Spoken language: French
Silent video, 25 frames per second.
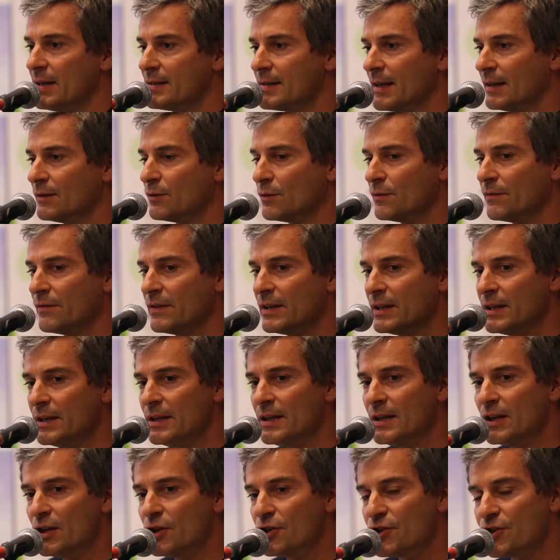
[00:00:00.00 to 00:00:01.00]
à cette
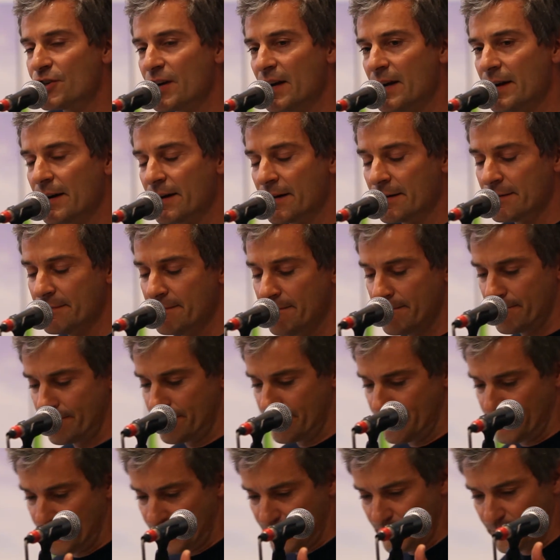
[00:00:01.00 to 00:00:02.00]
vie share.
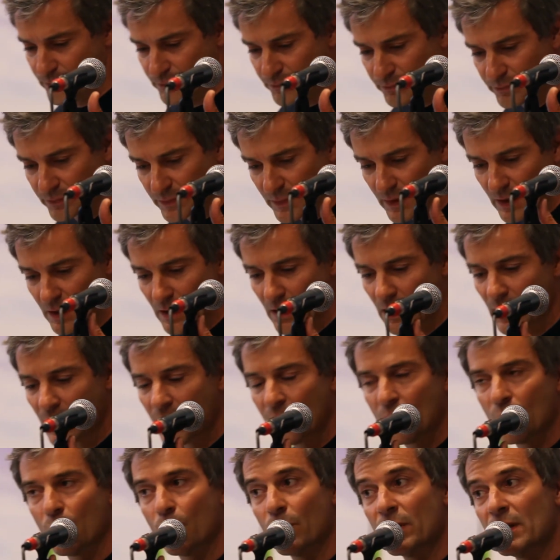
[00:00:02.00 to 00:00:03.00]

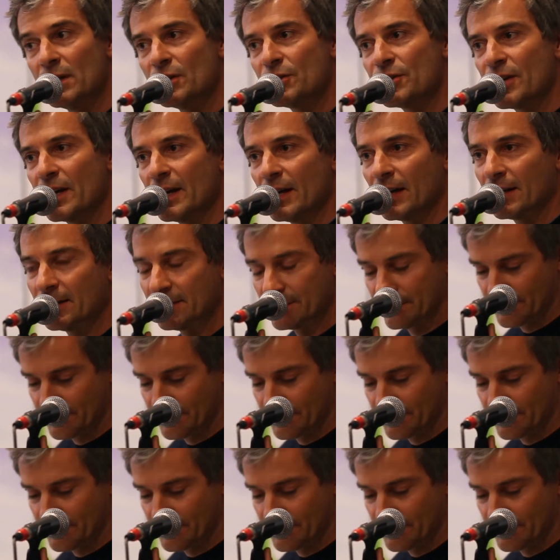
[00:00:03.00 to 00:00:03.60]
Oui, share.